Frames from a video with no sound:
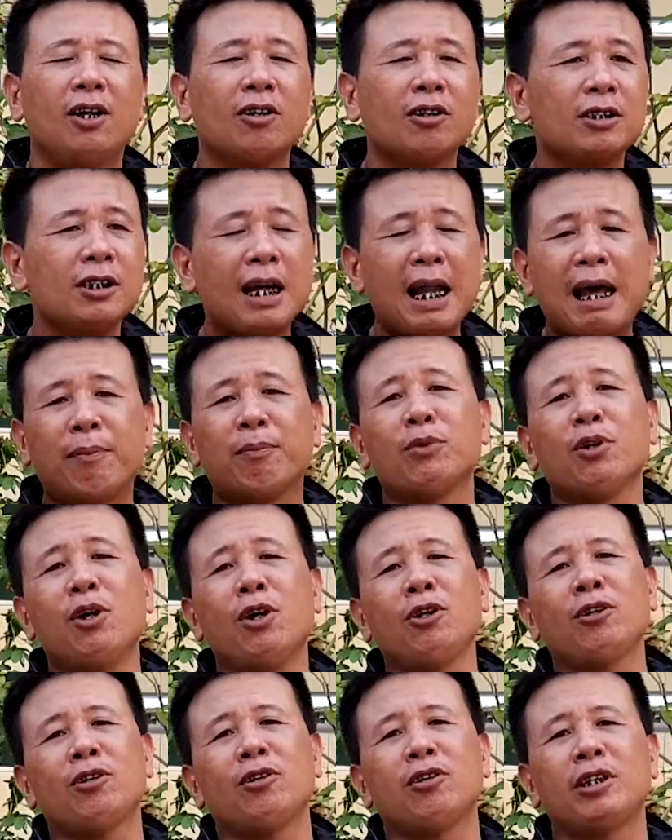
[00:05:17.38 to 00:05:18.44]
nó cứ làm
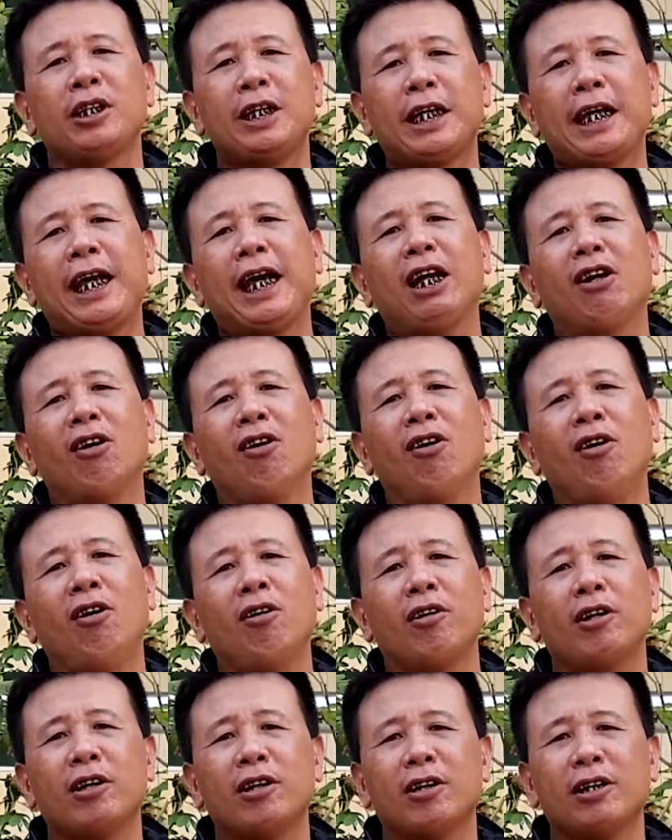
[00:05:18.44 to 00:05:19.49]
tốt thì khen nó
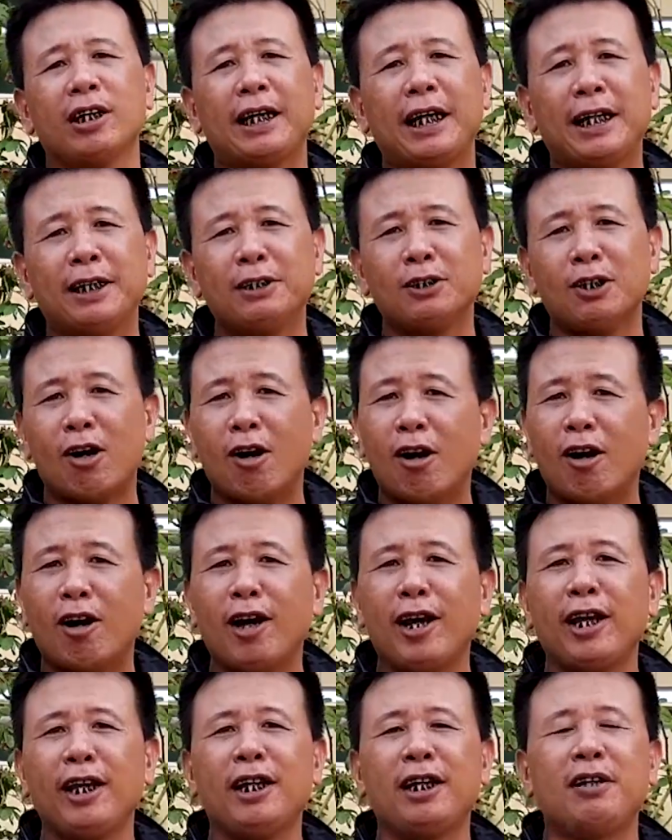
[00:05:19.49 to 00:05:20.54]
khen
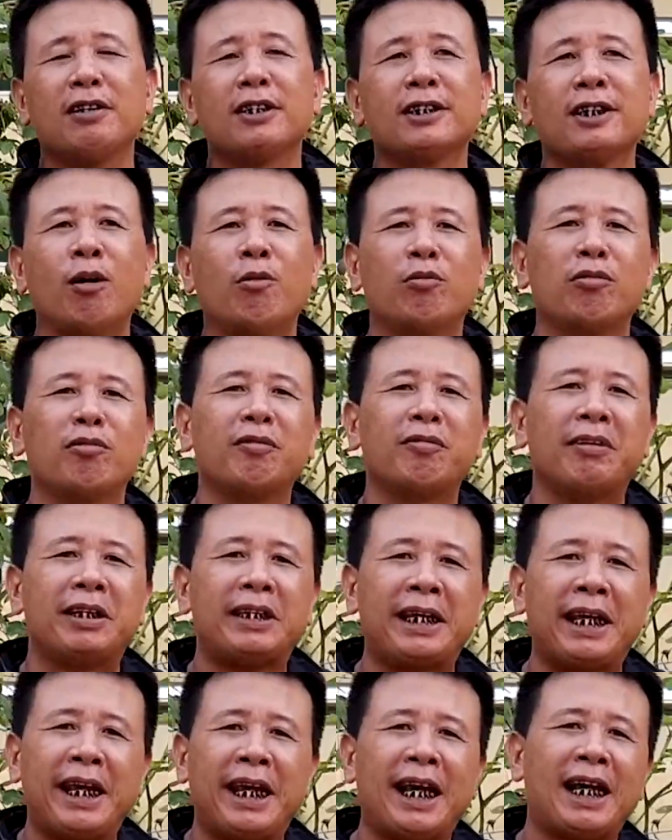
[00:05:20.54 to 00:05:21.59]
giỏi giọng phải
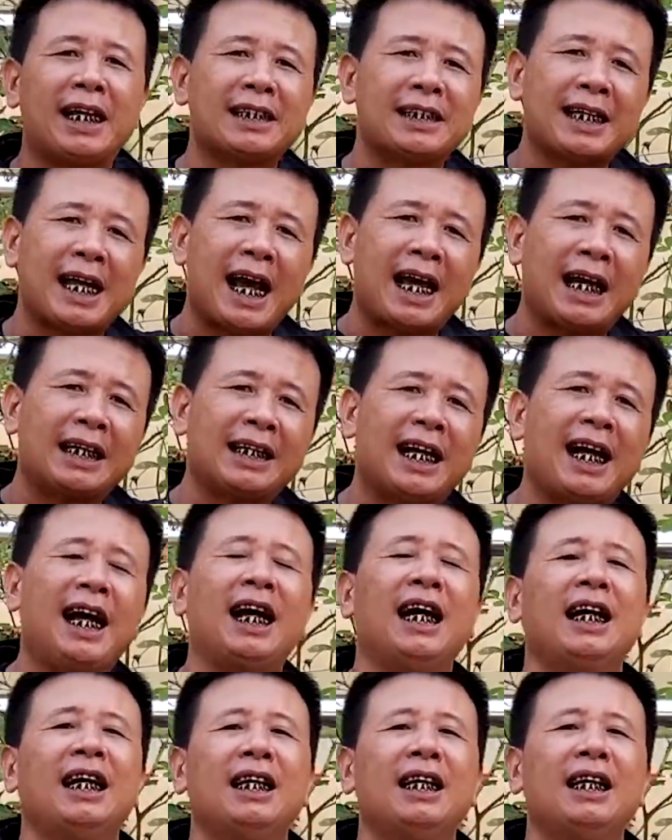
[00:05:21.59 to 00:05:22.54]
nhẹ dài ra